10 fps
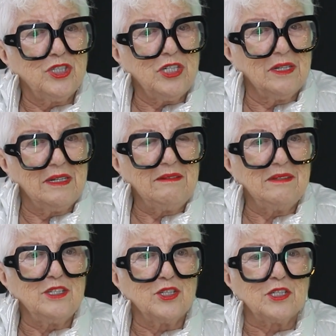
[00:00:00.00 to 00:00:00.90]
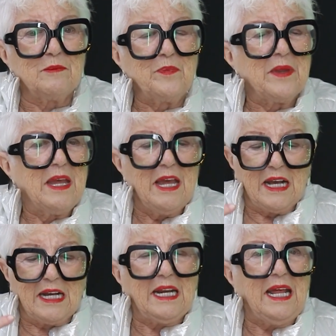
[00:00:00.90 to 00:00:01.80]
em dia existe
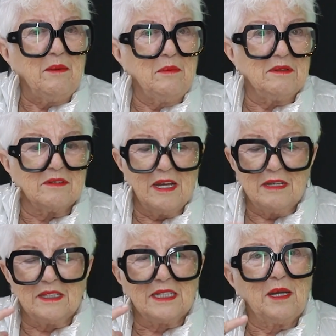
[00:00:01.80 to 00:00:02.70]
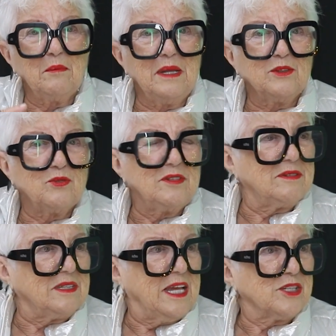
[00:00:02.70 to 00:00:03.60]
cremes, tratamentos
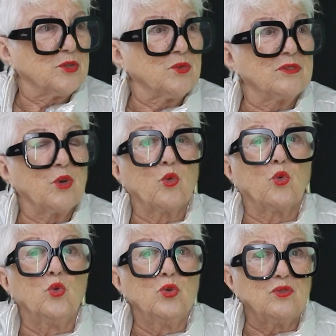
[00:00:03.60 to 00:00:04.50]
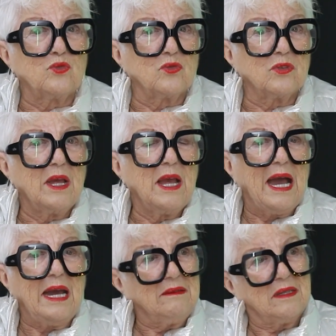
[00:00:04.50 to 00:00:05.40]
estéticos, cursos.
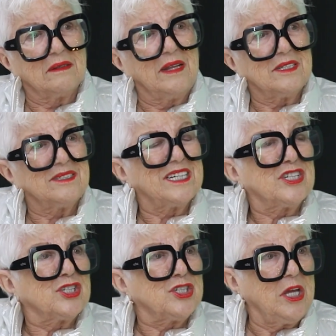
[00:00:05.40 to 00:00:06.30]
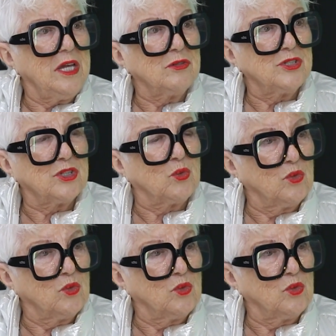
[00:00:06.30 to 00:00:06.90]
A internet está cheia de